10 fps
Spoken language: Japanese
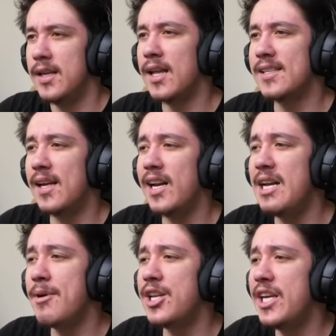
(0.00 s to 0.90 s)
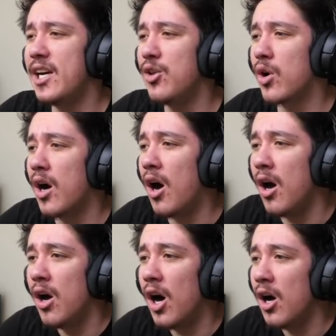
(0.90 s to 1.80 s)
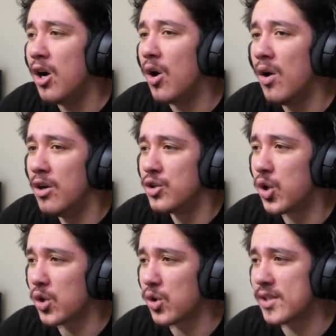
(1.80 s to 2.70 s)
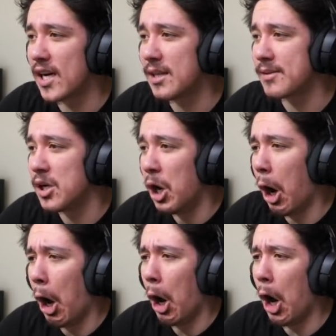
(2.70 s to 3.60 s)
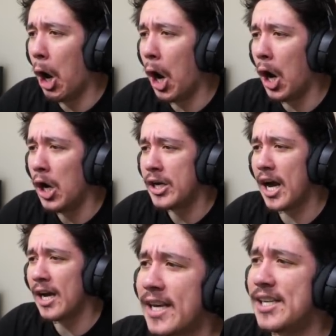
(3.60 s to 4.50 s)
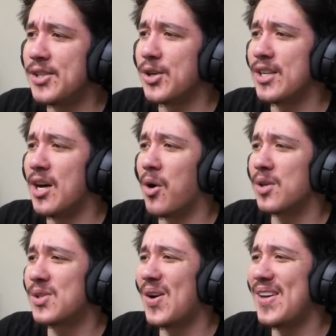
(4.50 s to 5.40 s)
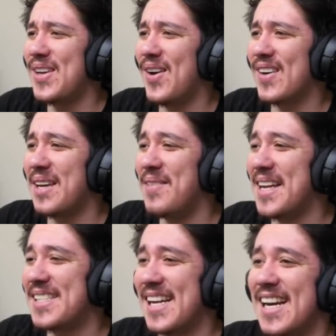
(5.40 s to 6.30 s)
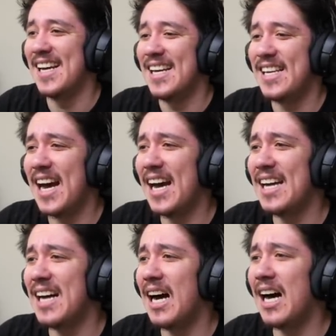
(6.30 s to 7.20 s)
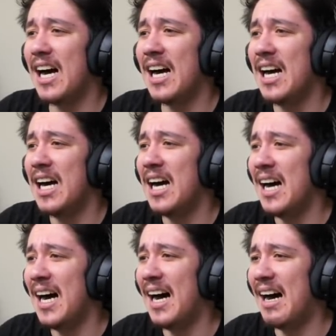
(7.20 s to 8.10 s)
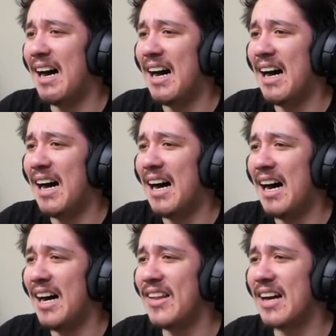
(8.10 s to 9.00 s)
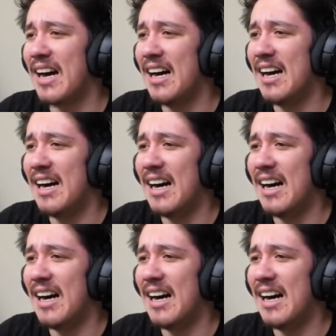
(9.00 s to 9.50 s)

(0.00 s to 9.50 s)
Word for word: サラリーマン逃げるのか、ちょっと下がってます。いや、気づくのが遅いよ、君たち。いや、なんか、